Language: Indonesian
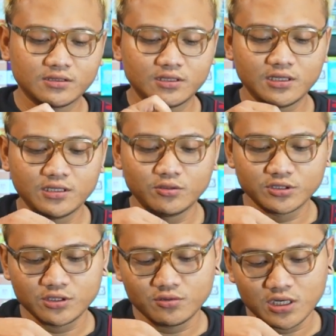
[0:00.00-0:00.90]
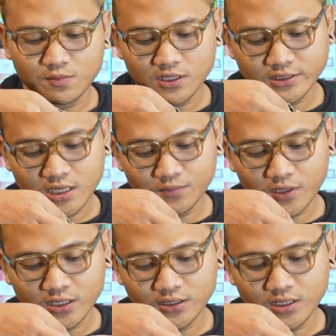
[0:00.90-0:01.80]
di dusnya juga ada bacaan
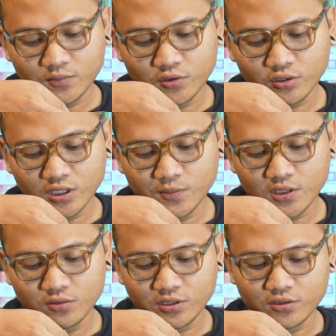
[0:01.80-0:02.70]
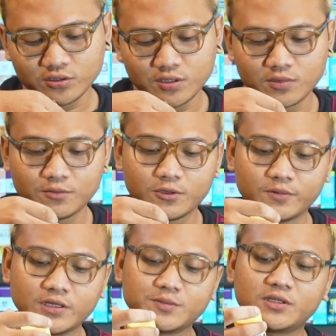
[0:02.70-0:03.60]
perhatian produk ini mengandung nikotin bla bla
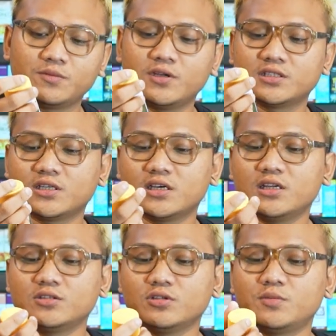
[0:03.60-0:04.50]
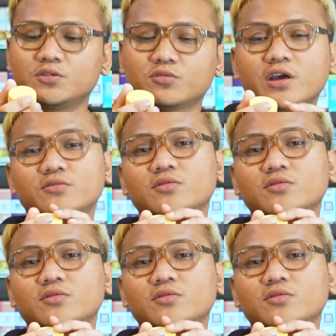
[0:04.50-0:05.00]
bla seperti biasa dan sudah bercukai